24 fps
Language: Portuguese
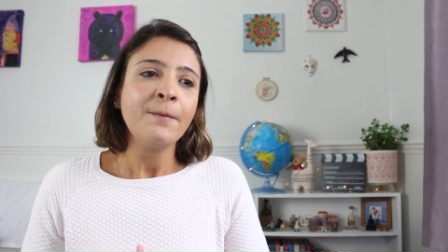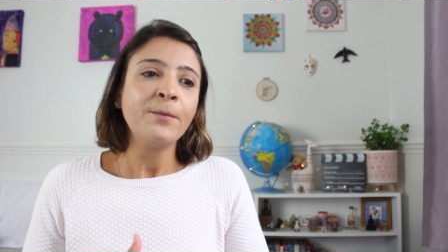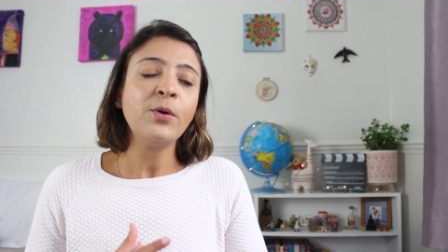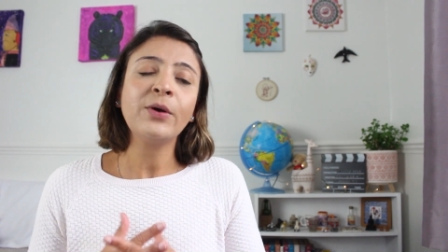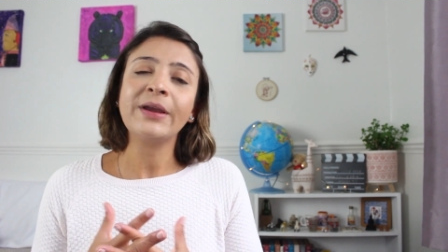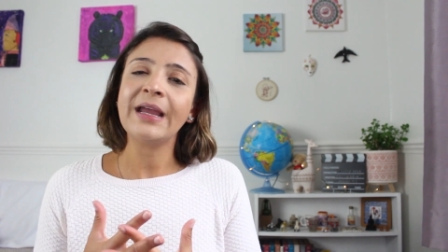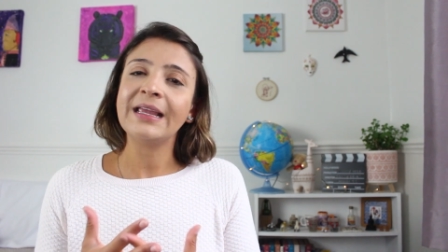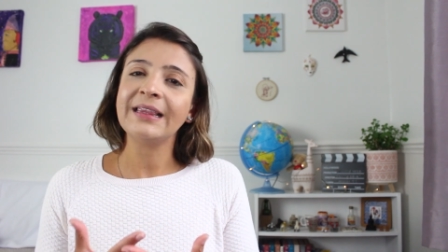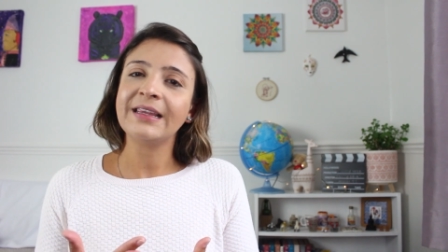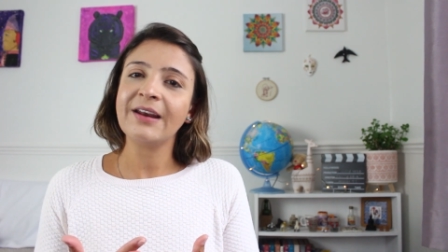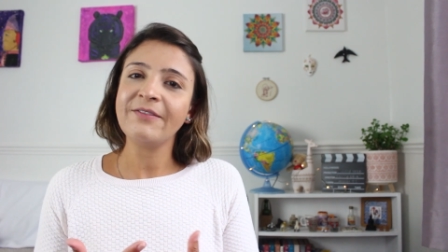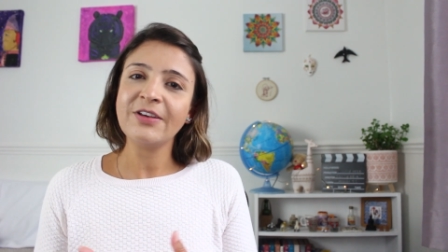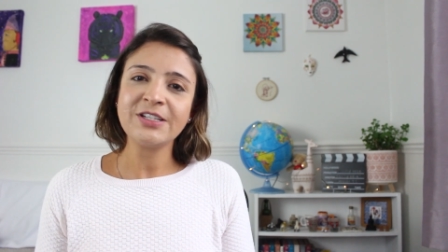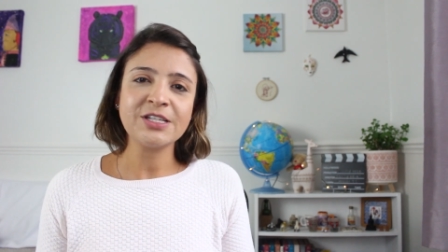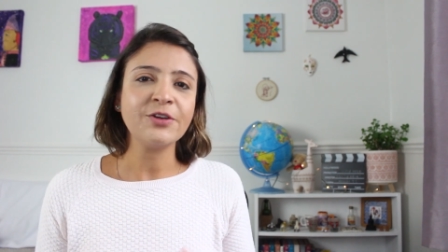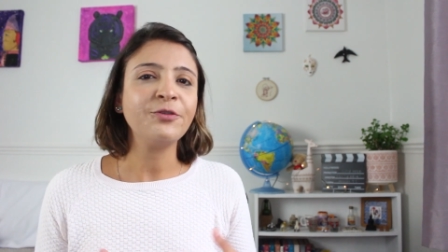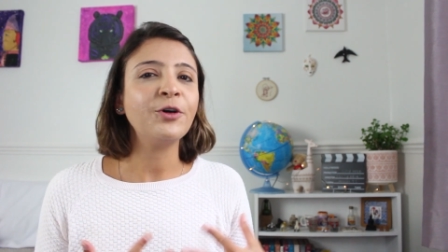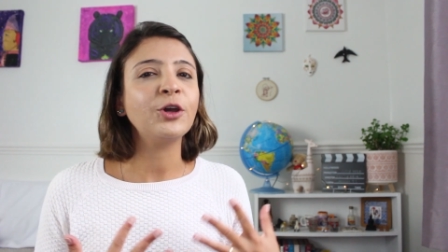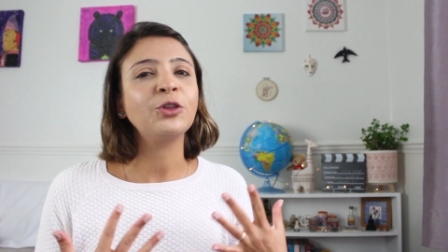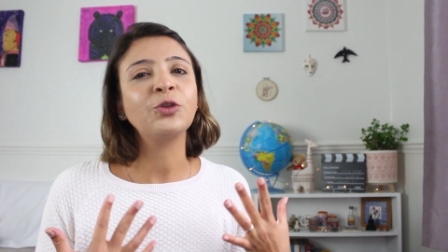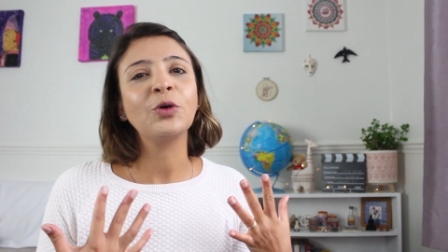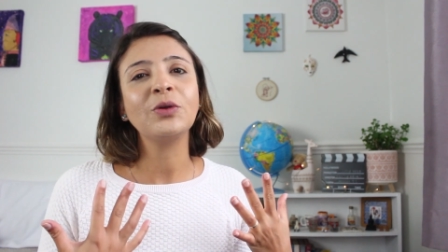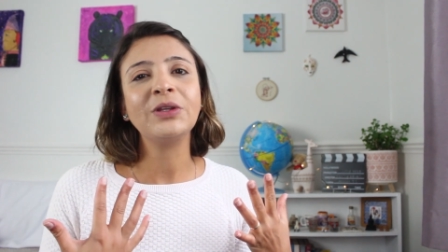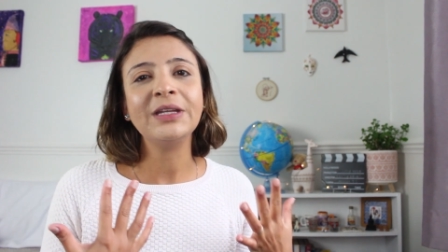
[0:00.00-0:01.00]
Porque a entrevista
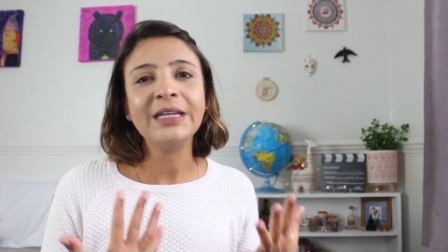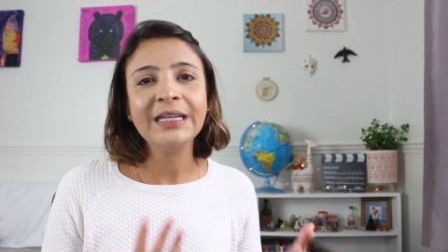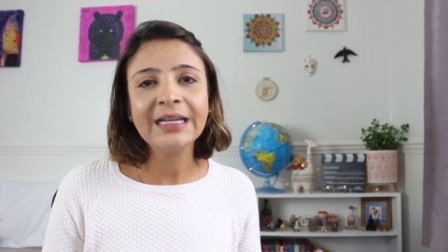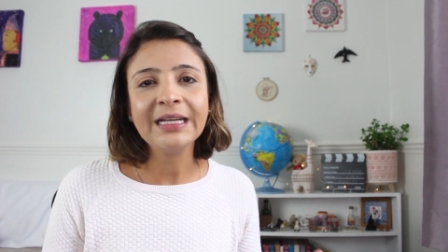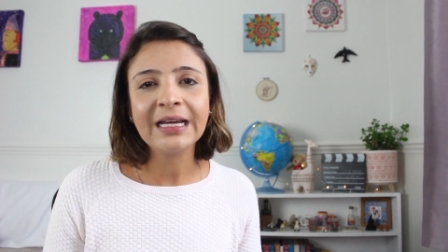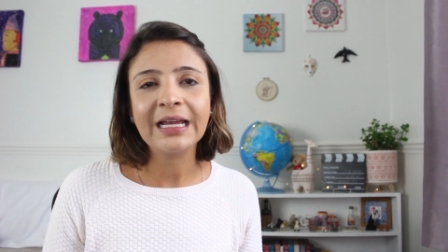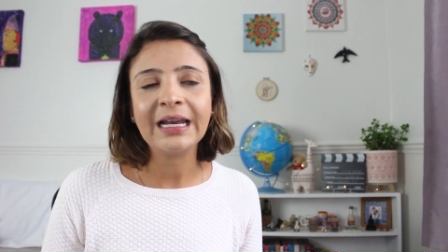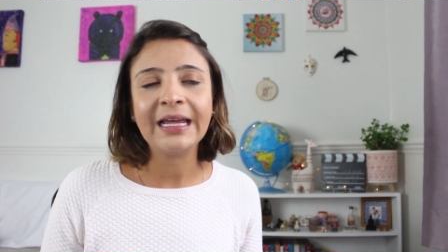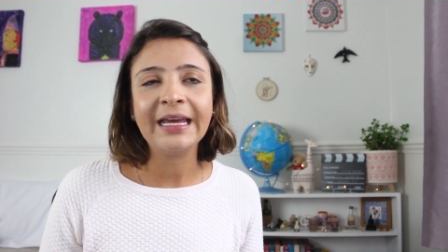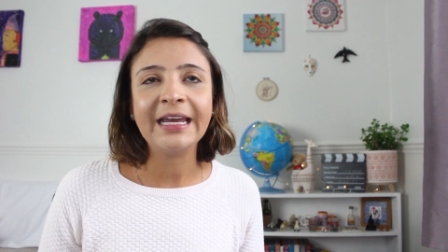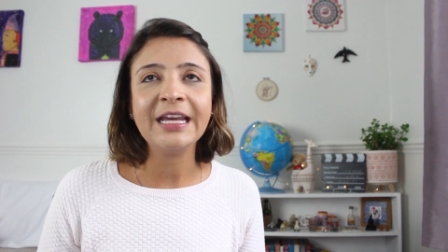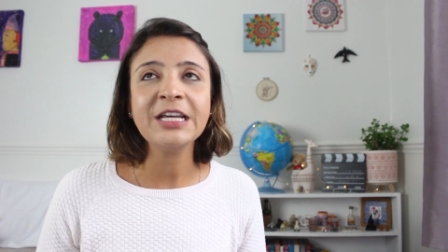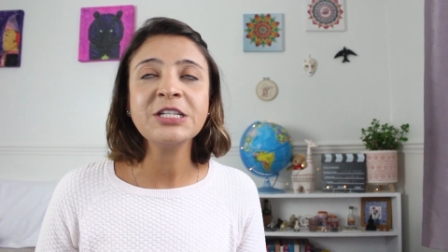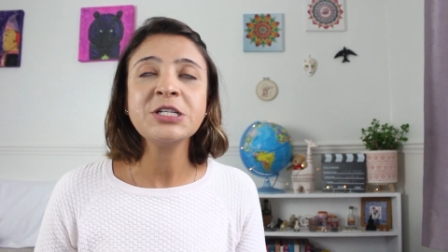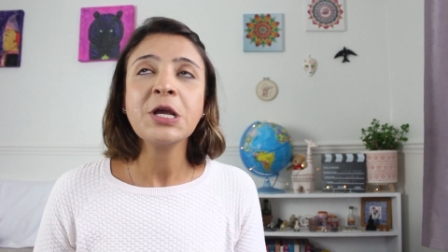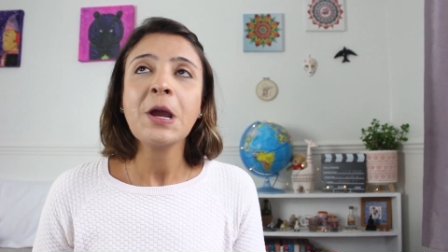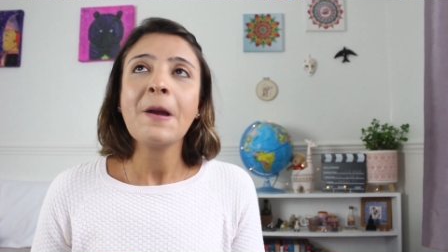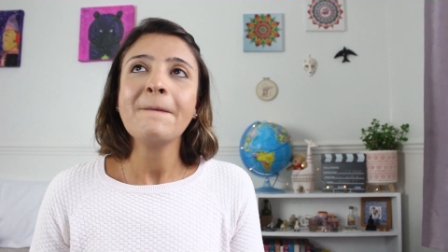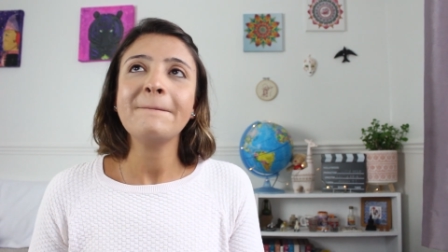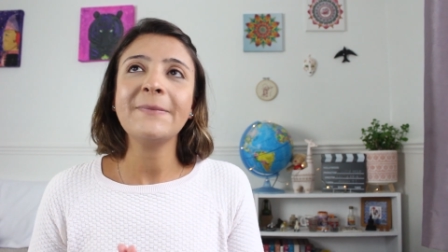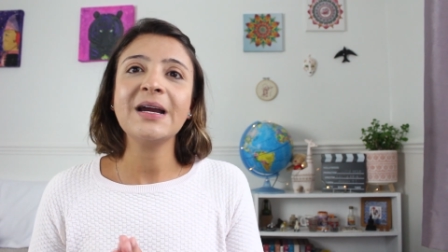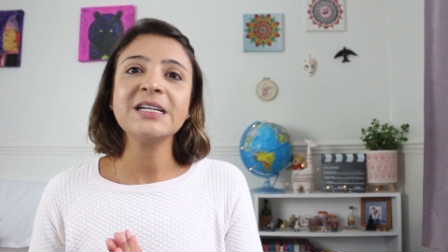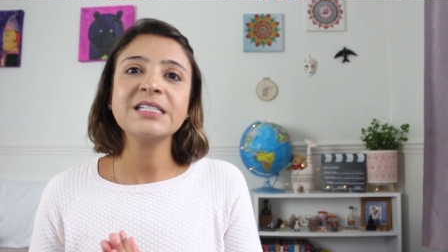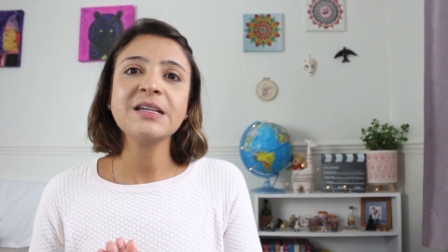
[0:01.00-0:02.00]
foi toda em inglês,
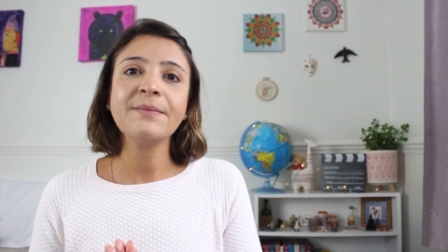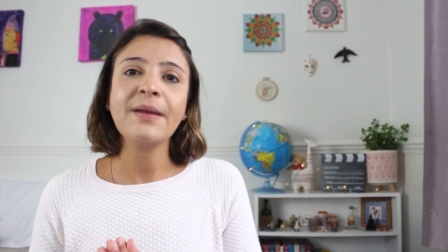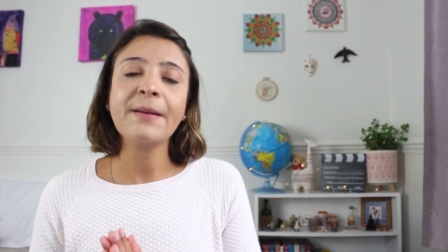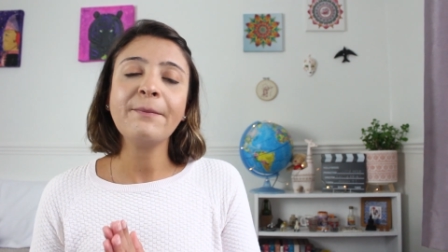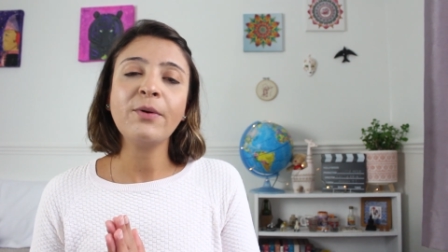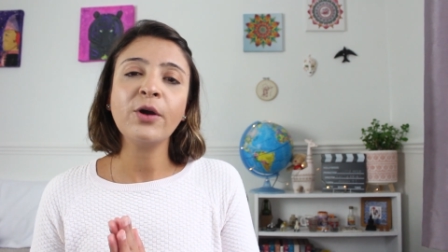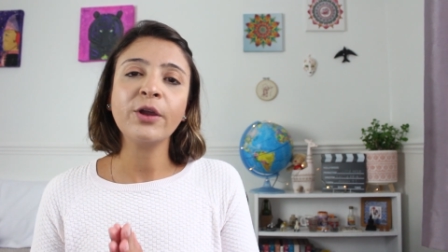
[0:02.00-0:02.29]
mas também